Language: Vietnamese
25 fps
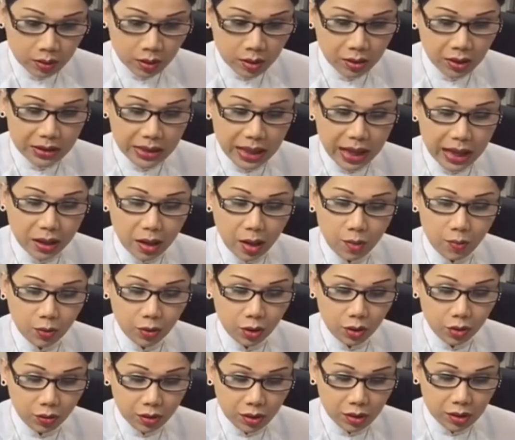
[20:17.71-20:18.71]
người ta
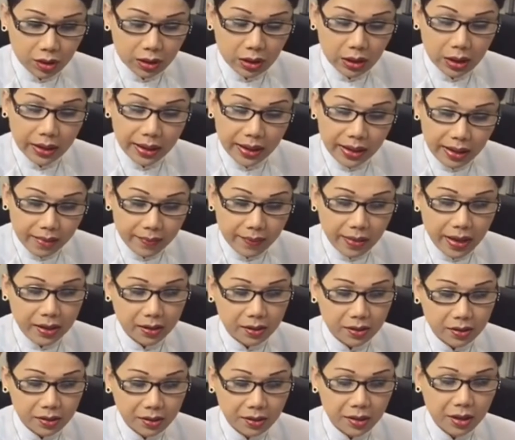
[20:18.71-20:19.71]
không hiểu được nhưng em
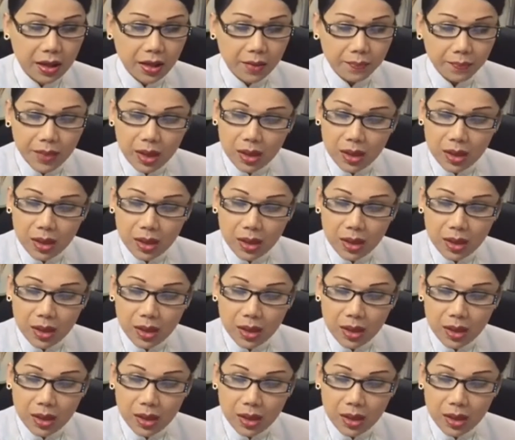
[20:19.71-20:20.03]
là người